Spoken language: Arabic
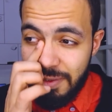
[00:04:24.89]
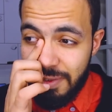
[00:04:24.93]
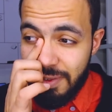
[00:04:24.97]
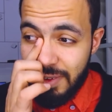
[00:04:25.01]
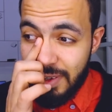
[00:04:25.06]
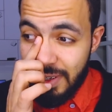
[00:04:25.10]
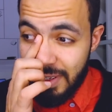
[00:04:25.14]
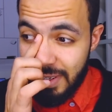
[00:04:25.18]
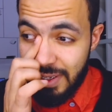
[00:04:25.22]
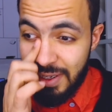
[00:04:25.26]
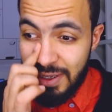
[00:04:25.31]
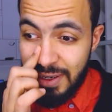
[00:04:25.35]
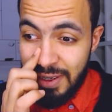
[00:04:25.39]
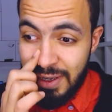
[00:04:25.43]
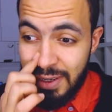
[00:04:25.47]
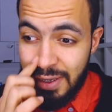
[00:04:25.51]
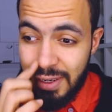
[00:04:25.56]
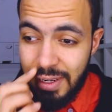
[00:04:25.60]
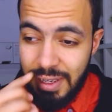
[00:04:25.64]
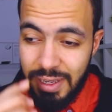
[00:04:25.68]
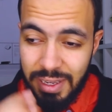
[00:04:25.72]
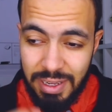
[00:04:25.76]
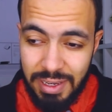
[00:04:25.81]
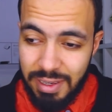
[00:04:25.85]

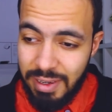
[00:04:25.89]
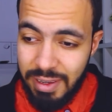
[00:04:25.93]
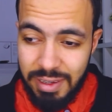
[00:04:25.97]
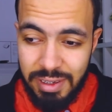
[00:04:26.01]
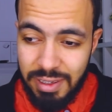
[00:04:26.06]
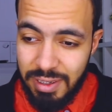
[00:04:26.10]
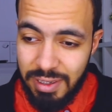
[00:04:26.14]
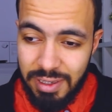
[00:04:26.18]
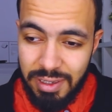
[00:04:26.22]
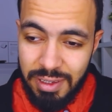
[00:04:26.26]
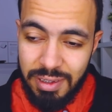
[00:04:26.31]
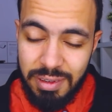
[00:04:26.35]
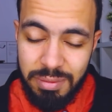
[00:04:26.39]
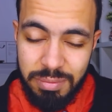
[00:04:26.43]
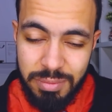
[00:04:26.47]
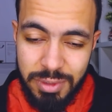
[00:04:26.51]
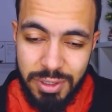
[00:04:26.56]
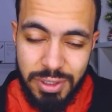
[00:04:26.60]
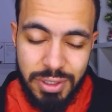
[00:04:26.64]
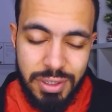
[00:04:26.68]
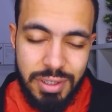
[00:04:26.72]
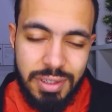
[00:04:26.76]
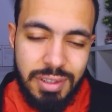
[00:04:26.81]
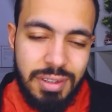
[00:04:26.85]
فخلاني
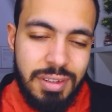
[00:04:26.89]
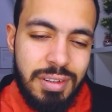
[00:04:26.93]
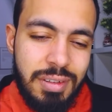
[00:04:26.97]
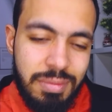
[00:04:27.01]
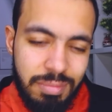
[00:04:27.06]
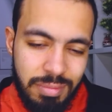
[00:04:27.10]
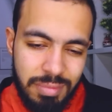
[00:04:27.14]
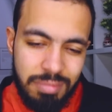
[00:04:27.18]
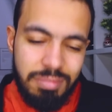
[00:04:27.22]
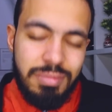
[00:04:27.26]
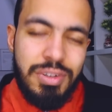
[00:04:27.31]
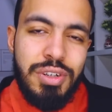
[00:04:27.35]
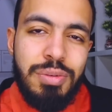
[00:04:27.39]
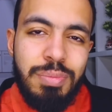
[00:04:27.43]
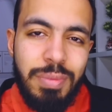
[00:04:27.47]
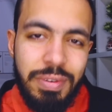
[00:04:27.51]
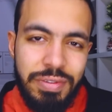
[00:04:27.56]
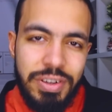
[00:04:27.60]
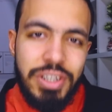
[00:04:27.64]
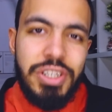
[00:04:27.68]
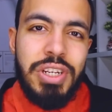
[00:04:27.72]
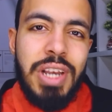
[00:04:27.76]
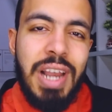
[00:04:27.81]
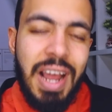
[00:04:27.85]
مش مش
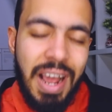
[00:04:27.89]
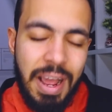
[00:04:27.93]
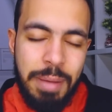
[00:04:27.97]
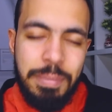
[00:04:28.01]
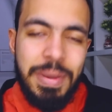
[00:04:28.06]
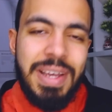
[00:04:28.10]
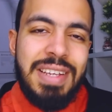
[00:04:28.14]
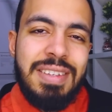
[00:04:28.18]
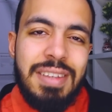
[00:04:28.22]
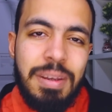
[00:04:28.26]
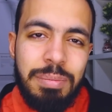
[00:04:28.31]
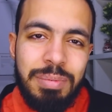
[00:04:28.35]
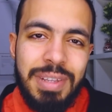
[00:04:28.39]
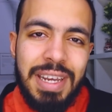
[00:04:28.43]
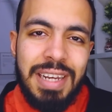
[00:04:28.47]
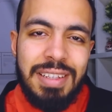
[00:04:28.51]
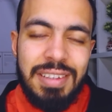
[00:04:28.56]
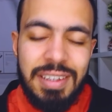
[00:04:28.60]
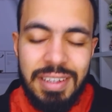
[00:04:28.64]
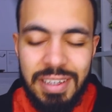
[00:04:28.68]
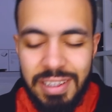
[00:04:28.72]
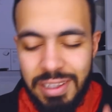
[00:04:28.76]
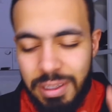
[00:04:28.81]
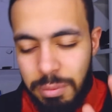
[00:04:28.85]
مفيش الحماسه
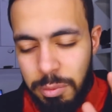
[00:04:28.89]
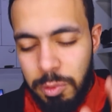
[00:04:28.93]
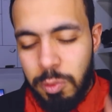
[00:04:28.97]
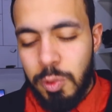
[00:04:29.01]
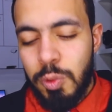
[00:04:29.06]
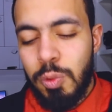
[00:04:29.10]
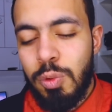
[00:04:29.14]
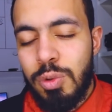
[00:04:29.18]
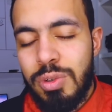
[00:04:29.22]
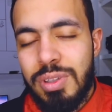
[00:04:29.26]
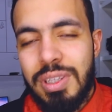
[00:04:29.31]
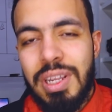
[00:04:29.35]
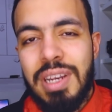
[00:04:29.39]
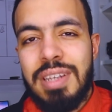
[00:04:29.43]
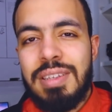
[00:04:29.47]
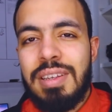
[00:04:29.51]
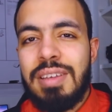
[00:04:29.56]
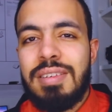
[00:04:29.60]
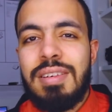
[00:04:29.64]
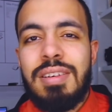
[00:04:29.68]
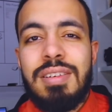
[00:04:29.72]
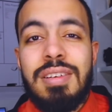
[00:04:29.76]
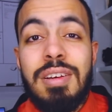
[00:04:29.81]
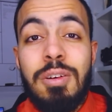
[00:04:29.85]
بتاعت ان انت موجود وسط ناس
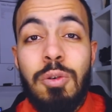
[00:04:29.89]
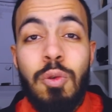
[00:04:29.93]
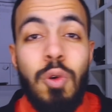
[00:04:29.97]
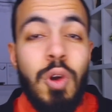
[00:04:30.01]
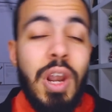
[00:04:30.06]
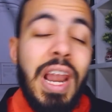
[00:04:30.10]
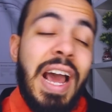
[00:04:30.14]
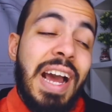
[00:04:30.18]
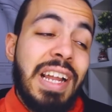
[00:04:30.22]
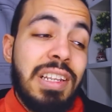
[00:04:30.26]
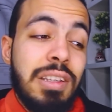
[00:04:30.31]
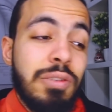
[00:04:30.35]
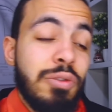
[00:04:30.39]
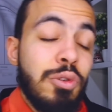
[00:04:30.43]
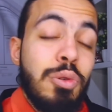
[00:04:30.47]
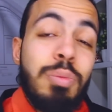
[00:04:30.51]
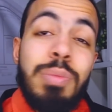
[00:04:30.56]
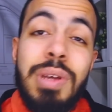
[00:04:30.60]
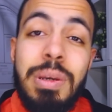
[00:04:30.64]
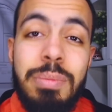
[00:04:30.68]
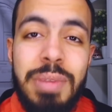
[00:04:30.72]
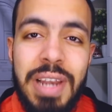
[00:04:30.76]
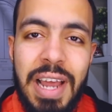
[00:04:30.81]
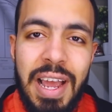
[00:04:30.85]
اساسا كل حد فيهم
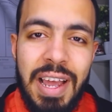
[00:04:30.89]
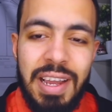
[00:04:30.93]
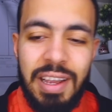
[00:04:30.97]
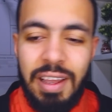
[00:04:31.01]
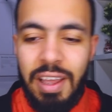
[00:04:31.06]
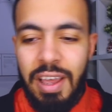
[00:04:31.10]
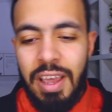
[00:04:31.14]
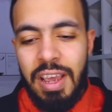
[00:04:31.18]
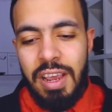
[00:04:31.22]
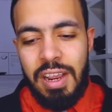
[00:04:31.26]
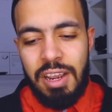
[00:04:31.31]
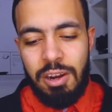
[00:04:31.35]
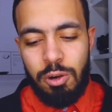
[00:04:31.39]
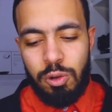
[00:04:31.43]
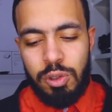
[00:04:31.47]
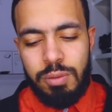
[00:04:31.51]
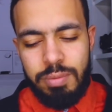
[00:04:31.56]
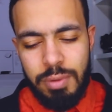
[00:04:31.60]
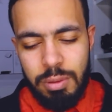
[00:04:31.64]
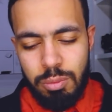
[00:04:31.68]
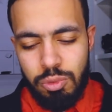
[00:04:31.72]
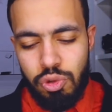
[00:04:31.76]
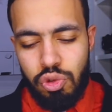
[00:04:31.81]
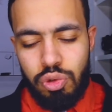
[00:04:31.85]
بيعمل حاجه
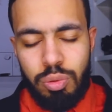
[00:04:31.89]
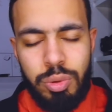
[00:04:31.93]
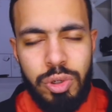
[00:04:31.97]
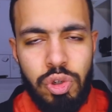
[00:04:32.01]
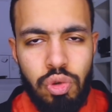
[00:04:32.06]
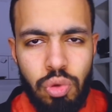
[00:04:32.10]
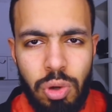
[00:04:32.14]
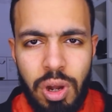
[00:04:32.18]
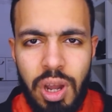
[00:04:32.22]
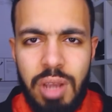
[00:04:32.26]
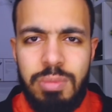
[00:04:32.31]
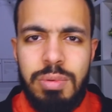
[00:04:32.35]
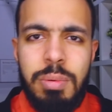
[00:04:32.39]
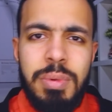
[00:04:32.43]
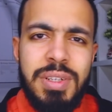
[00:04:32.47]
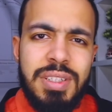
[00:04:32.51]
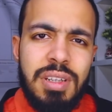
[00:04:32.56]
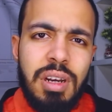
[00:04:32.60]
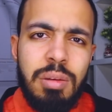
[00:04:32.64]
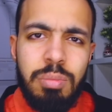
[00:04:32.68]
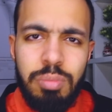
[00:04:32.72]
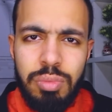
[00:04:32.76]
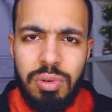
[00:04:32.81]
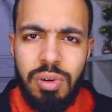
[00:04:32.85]
كنت بقوم الصبح صهيبي
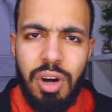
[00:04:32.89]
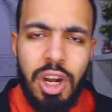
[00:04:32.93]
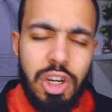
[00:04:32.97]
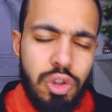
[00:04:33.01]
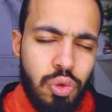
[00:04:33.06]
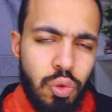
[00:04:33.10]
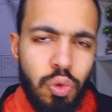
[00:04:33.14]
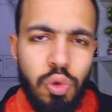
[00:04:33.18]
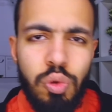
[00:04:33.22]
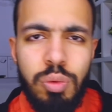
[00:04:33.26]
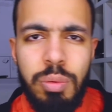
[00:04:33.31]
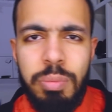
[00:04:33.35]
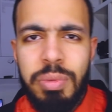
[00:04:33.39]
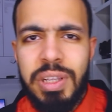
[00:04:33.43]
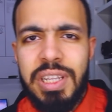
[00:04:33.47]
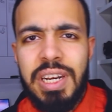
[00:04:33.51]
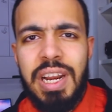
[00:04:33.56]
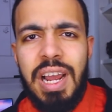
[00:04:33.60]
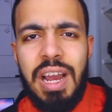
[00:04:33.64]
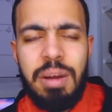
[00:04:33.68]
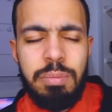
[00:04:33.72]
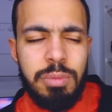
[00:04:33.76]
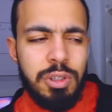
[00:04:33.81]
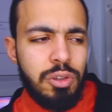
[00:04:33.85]
مثلا بيروح شغله من
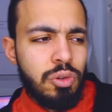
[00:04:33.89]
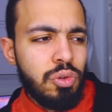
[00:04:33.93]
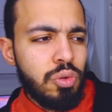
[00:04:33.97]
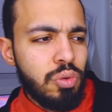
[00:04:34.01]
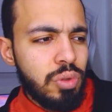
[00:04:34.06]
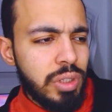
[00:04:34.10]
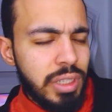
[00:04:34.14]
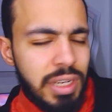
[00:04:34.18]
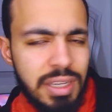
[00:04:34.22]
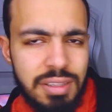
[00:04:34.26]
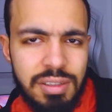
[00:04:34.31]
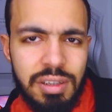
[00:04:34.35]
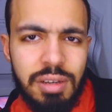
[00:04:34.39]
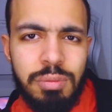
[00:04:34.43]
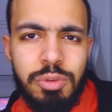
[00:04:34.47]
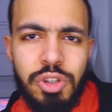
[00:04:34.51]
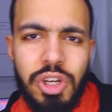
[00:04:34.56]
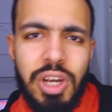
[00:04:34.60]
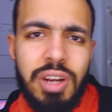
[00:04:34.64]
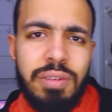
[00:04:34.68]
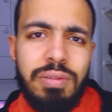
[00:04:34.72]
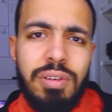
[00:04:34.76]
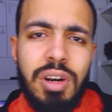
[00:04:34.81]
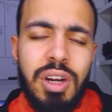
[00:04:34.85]
بدري احمد دسوقي نازل
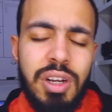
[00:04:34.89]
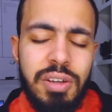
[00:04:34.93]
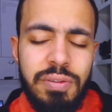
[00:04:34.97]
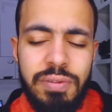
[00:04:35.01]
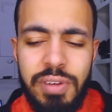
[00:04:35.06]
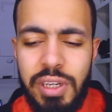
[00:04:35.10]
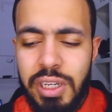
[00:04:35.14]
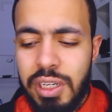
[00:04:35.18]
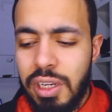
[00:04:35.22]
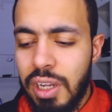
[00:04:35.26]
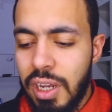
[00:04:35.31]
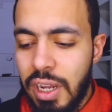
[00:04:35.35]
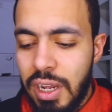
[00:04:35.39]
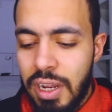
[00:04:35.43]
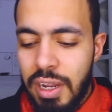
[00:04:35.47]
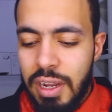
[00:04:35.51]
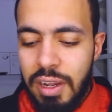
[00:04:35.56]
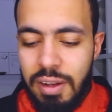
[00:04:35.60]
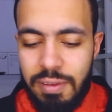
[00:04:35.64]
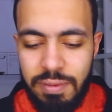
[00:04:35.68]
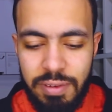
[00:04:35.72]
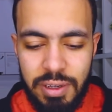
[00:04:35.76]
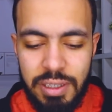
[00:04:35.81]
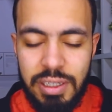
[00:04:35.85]
مش عارف رايح فين
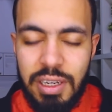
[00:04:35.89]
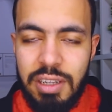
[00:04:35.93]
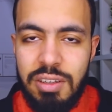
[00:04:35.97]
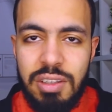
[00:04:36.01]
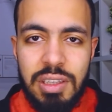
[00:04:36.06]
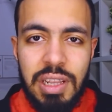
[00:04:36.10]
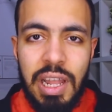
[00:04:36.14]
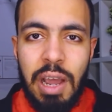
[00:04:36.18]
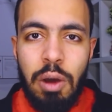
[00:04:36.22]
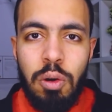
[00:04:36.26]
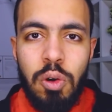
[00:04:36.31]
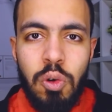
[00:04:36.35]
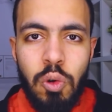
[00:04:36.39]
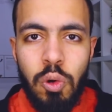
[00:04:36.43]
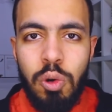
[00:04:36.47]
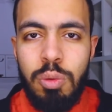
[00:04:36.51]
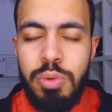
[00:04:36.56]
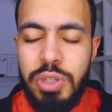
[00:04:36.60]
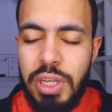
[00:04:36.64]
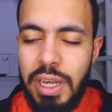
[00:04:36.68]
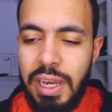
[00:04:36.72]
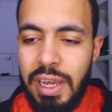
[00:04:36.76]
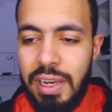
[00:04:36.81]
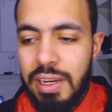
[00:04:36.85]
فالناس اللي حواليك
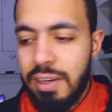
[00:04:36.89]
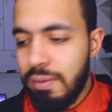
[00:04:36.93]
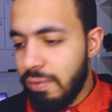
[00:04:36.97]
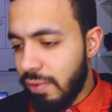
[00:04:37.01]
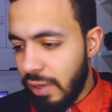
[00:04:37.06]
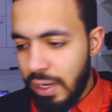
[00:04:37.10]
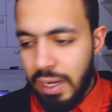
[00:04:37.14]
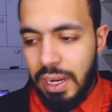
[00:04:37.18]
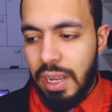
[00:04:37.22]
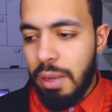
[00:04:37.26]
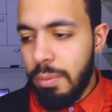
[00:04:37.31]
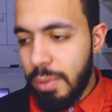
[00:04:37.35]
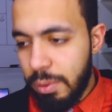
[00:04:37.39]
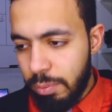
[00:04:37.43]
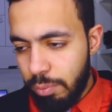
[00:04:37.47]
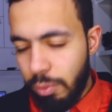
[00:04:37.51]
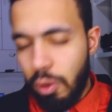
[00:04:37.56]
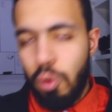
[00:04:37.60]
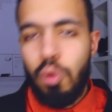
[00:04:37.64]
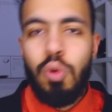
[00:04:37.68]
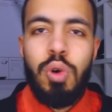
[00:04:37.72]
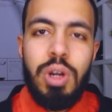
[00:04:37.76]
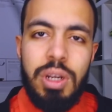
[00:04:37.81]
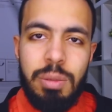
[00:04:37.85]
كلهم شغالين فانا كمان
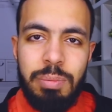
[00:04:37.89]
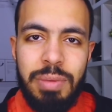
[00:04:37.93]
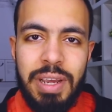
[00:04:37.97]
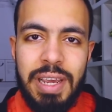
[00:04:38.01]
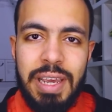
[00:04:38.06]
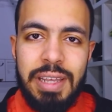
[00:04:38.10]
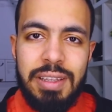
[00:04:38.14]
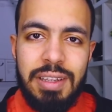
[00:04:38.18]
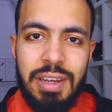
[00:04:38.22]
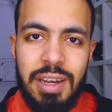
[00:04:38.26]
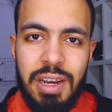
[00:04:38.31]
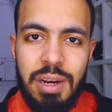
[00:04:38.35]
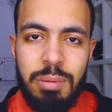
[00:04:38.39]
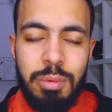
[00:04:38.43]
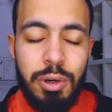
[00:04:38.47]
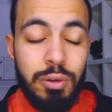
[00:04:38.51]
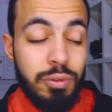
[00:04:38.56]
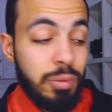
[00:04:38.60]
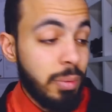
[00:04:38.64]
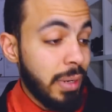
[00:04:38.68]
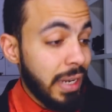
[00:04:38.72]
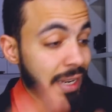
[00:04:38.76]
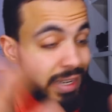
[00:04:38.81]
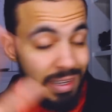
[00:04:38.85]
بروح المكان اللي انا بقعد
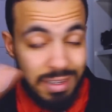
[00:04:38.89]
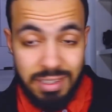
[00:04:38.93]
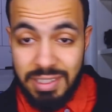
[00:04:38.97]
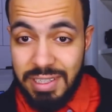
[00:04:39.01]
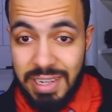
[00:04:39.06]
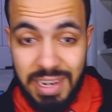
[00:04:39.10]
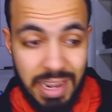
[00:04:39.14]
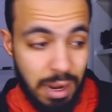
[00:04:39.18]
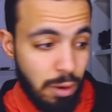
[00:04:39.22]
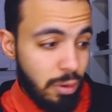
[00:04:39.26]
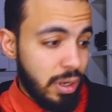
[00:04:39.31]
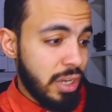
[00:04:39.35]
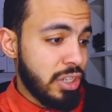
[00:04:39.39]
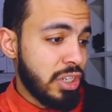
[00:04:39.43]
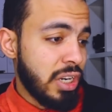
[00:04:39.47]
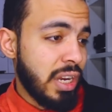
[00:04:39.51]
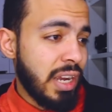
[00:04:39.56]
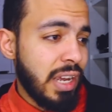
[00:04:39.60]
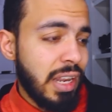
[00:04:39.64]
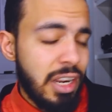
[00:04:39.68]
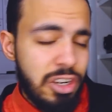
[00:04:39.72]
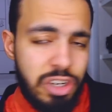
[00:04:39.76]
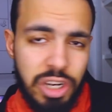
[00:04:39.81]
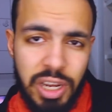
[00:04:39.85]
فيه بلاقي الناس اللي حواليا
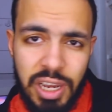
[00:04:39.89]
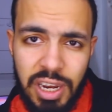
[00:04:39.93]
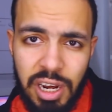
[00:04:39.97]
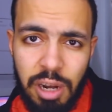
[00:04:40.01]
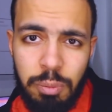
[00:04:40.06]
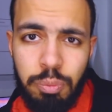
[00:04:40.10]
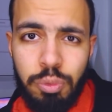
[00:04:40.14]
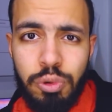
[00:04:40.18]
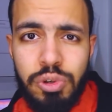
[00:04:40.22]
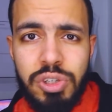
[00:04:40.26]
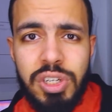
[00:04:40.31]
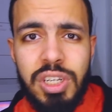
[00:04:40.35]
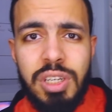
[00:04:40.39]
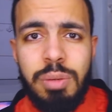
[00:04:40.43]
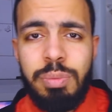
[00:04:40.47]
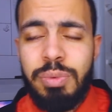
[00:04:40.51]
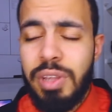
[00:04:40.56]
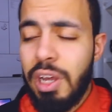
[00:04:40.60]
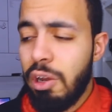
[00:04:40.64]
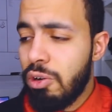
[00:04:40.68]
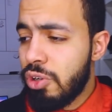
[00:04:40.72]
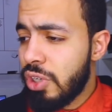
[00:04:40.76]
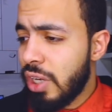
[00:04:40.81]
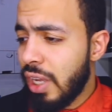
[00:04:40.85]
شغال شغال على البروجكت
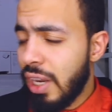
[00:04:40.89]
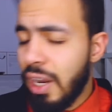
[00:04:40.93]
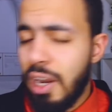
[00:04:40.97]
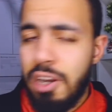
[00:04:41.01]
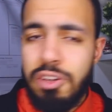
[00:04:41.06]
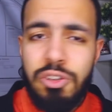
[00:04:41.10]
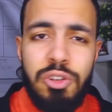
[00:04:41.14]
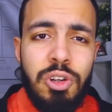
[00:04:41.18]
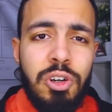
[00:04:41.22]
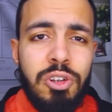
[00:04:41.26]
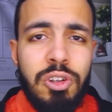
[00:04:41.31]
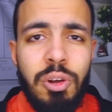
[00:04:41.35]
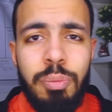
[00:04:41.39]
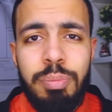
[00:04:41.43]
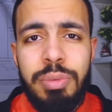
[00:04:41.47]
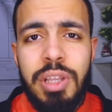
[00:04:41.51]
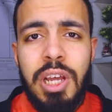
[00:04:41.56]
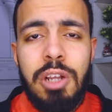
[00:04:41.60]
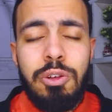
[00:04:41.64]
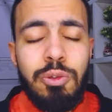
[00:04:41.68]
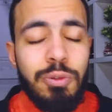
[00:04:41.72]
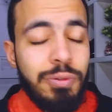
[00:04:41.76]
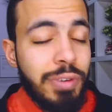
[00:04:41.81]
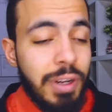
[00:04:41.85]
بتاعه شغال على الستارت اب
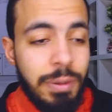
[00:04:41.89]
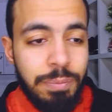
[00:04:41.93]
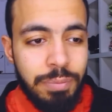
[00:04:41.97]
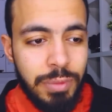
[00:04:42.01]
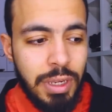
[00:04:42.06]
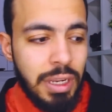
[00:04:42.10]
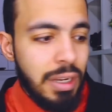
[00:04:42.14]
بتاعته ف